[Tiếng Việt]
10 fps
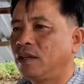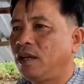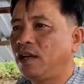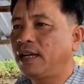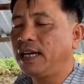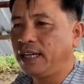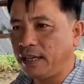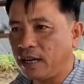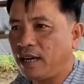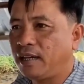à, cái này
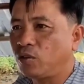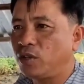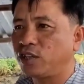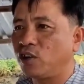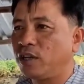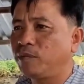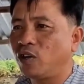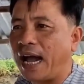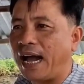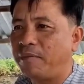thì uh, tôi là cho điểm
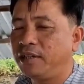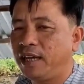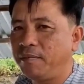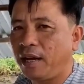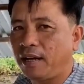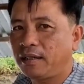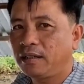tối đa 10 điểm à.